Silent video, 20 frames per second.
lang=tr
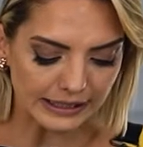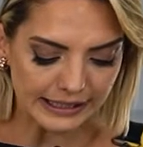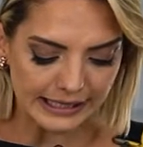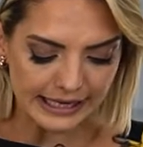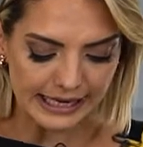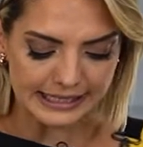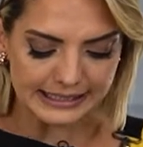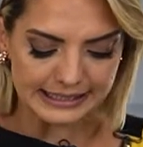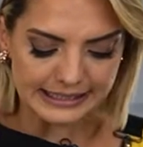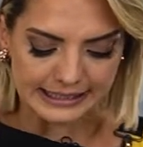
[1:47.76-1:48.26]
de
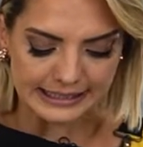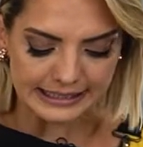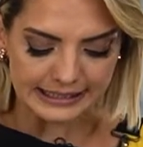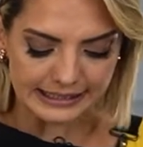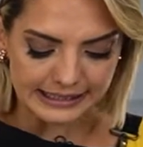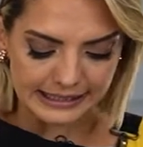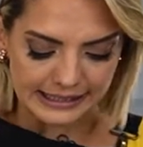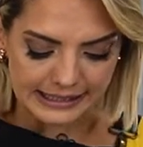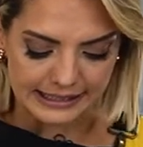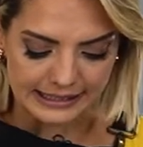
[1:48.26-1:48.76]

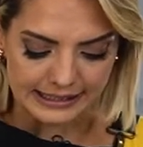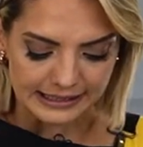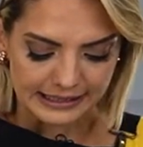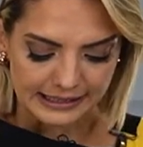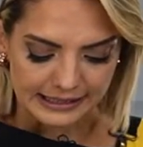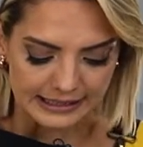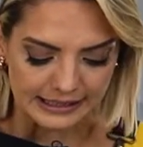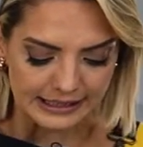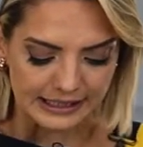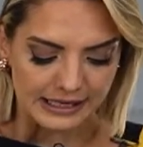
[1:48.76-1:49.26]
kestik.
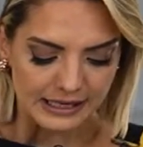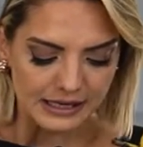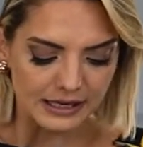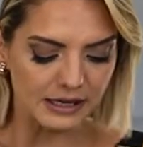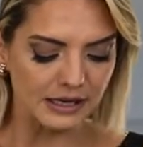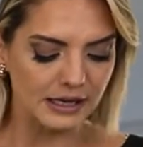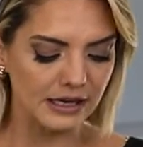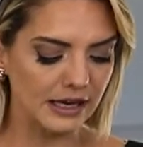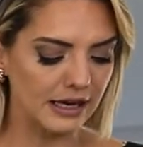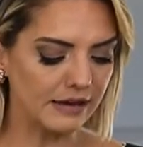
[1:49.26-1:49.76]

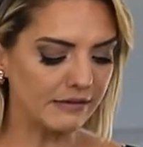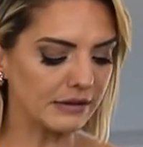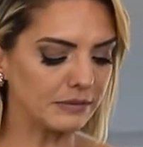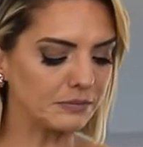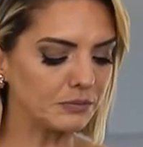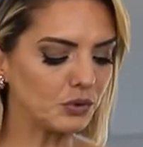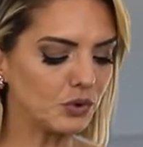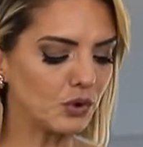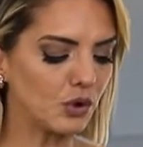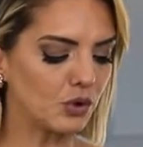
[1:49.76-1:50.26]
Evet,
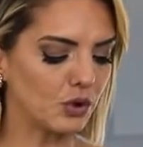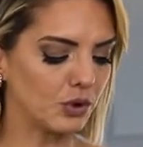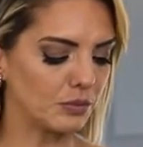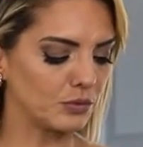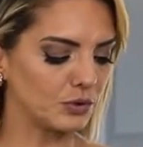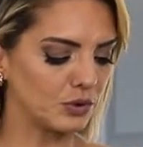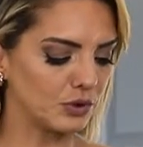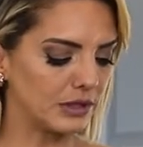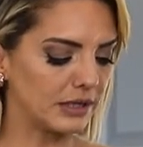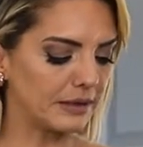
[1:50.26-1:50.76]
bu
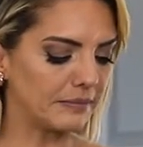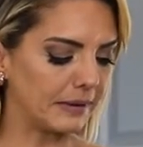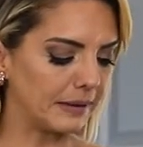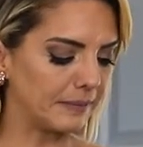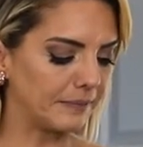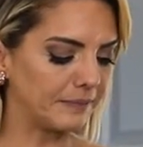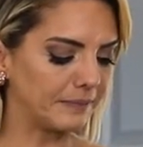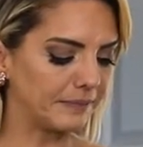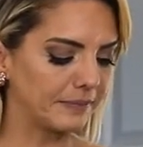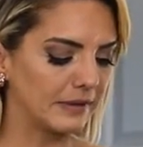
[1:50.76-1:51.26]
kökümüz değil mi?
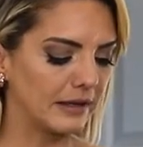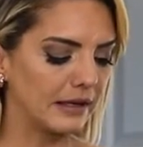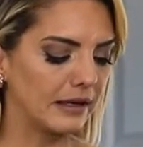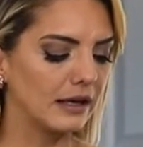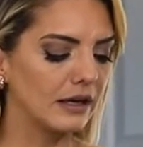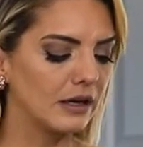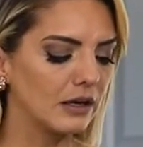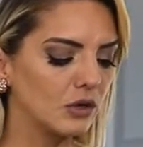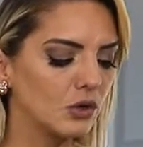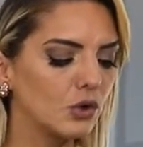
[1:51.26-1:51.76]

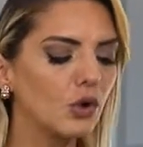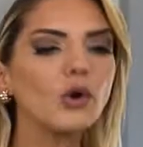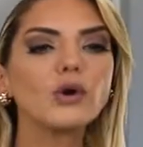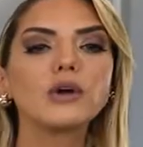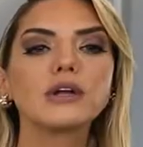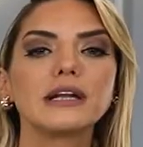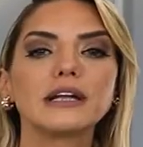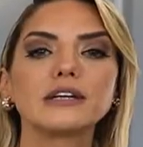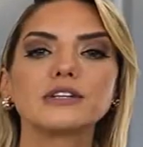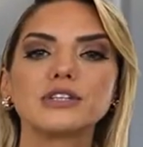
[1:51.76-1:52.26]
Kökle